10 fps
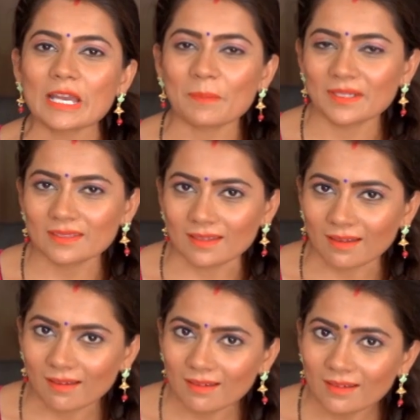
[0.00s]
कि आपने
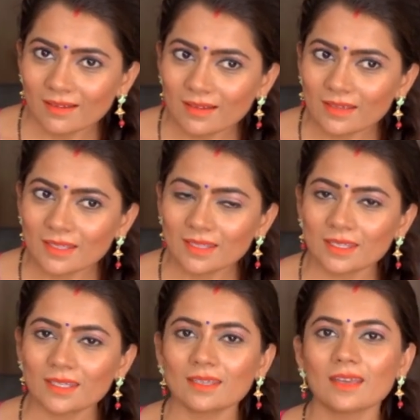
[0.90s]
देखा
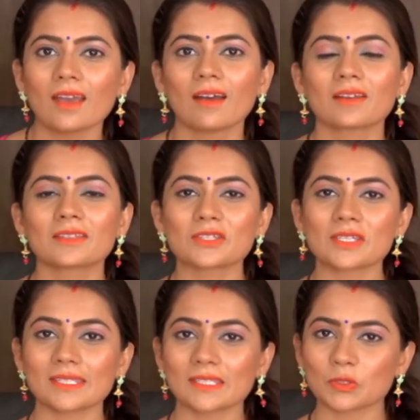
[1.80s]
कि ये
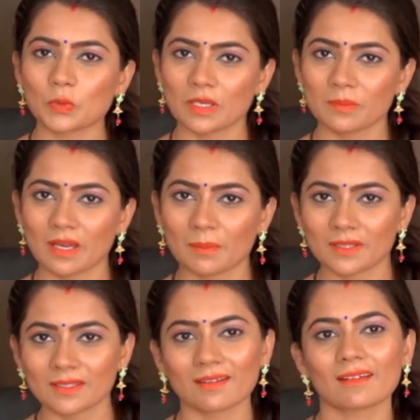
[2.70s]
जैसे स्टोरी में
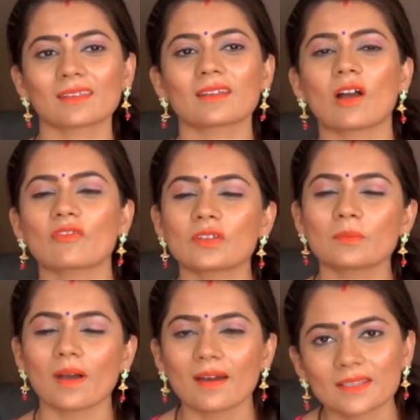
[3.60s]
आपने देखा कि काफ़ी
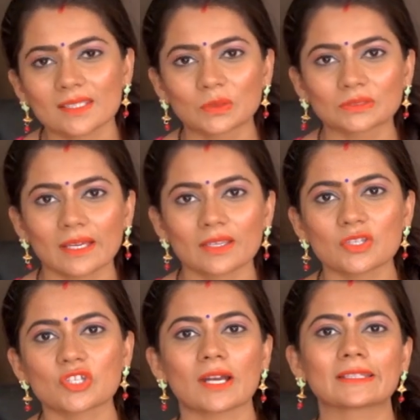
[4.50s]
बार ऐसा होता है
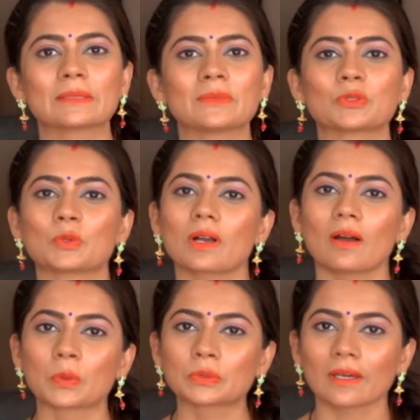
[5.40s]
कि शादी में
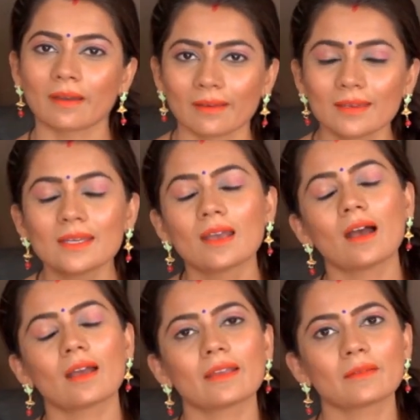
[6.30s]
धोखा होता है
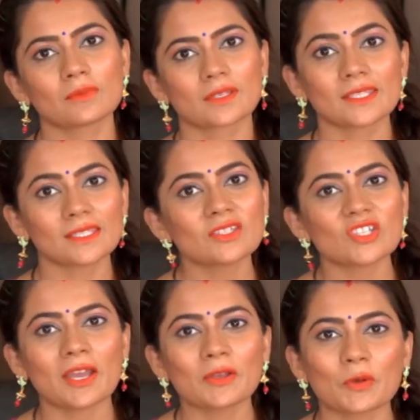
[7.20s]
रीज़न
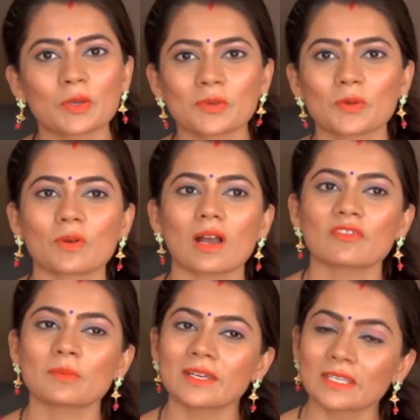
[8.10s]
चाहे कोई भी हो
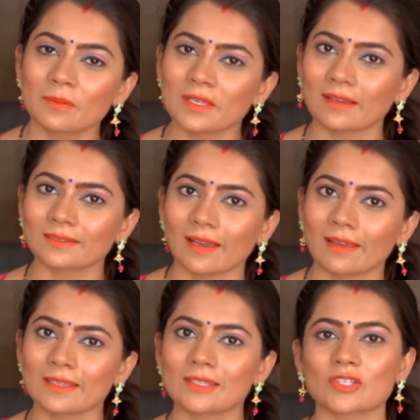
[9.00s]
काफ़ी बार ये भी रहता
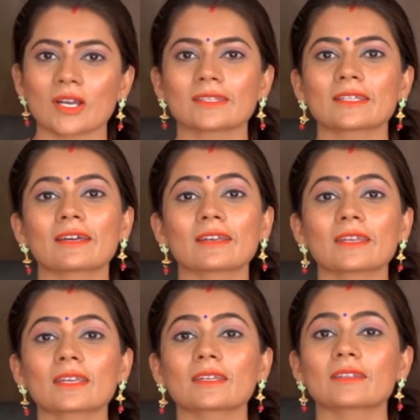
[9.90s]
है कि शादी
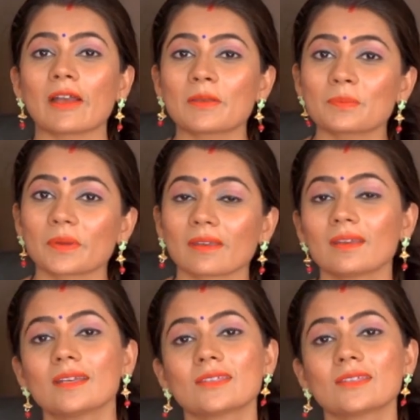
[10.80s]
करने के टाइम पे